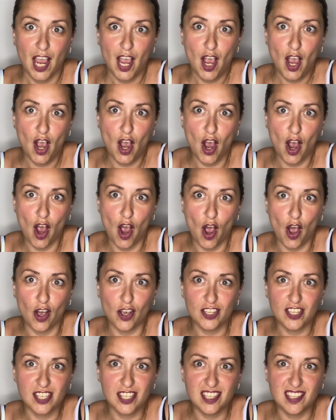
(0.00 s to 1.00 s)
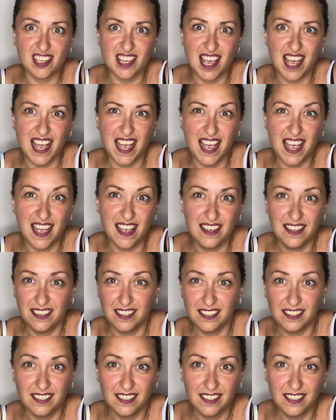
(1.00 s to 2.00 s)
Cosa?
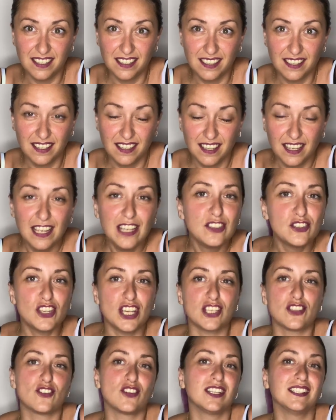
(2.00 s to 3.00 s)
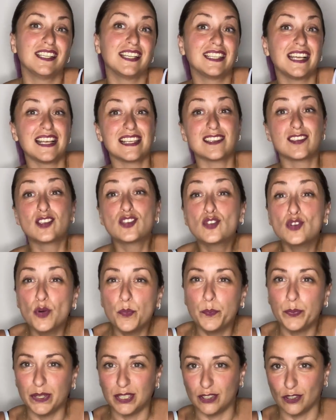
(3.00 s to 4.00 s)
Cioè sono andata
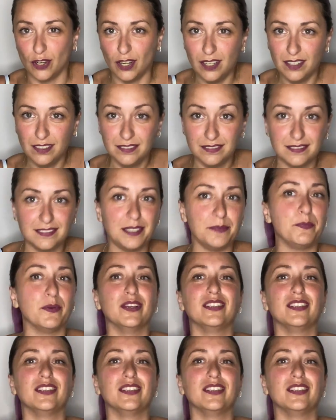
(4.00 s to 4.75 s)
subito, tipo